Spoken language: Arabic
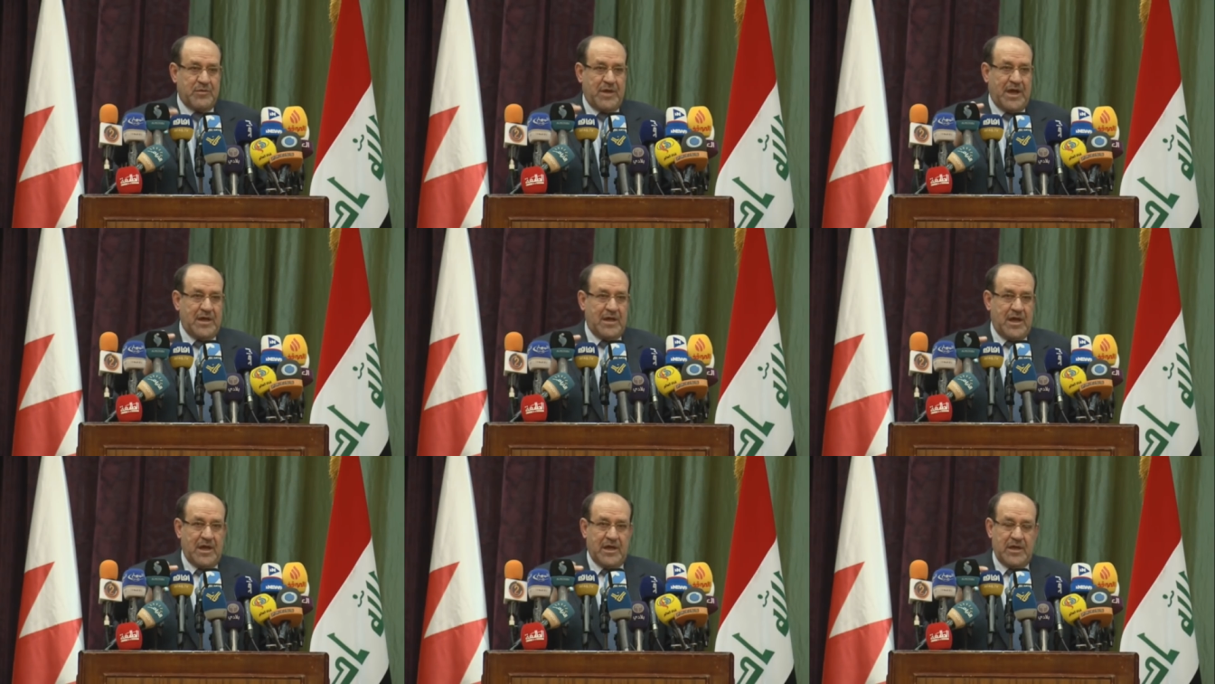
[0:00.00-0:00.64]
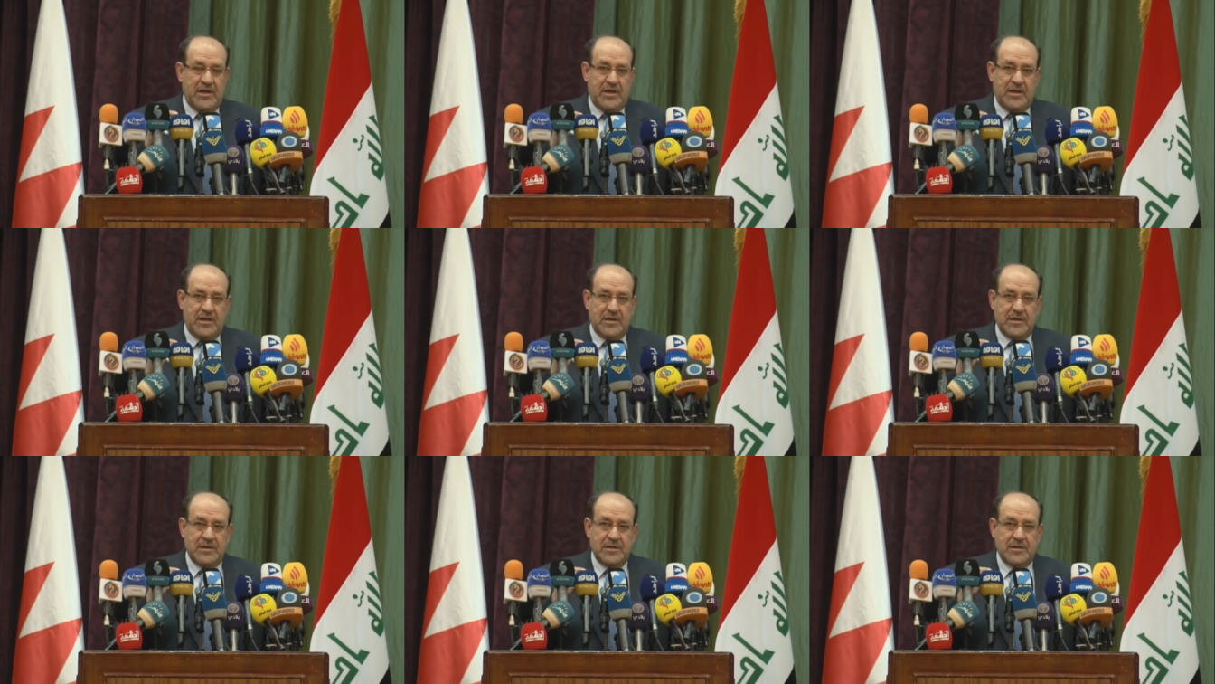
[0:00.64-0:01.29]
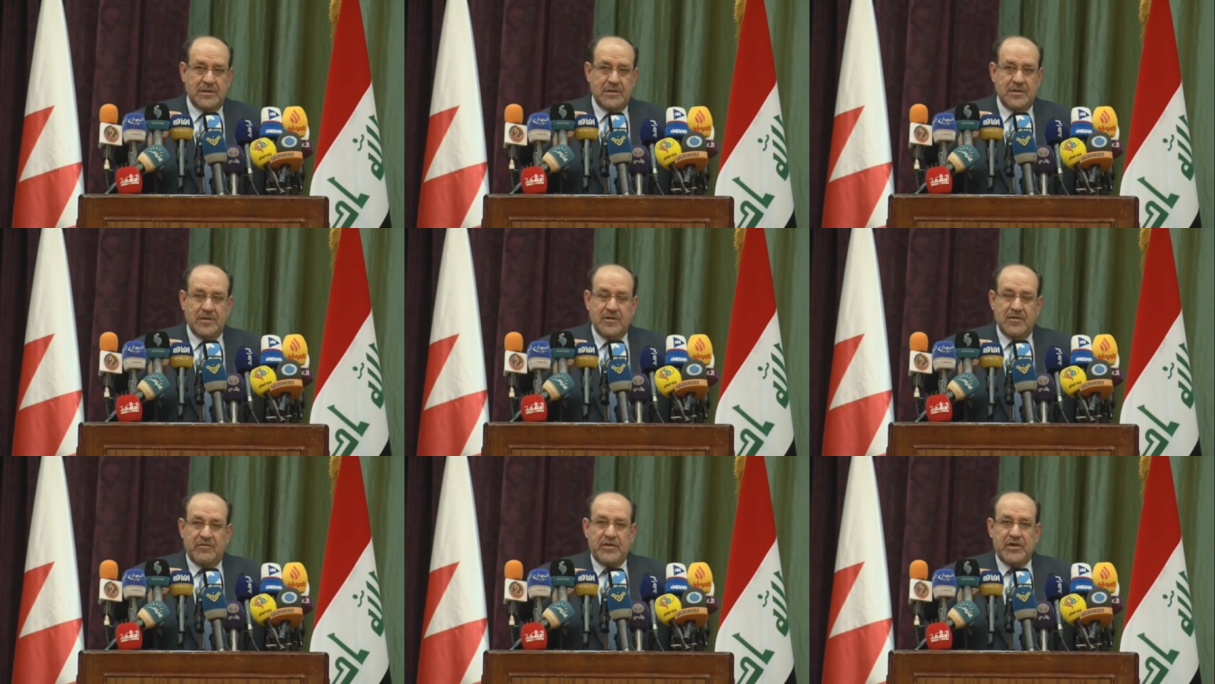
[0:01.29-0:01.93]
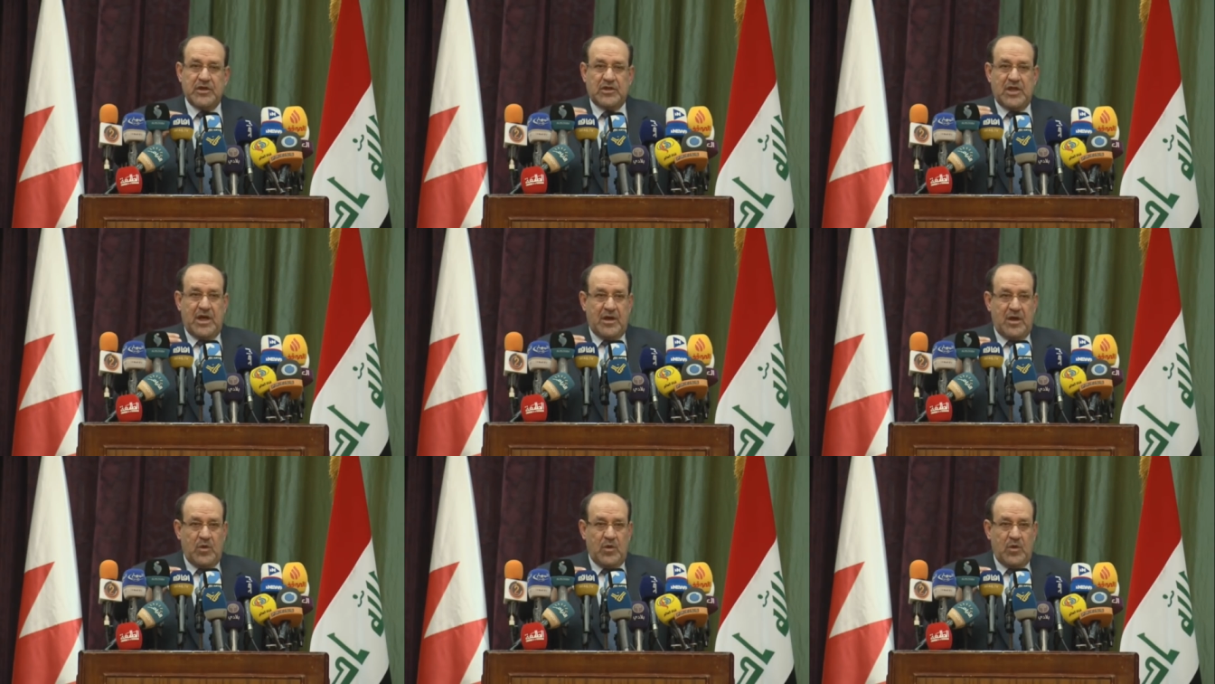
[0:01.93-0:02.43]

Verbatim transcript: مع الآخرين في اطار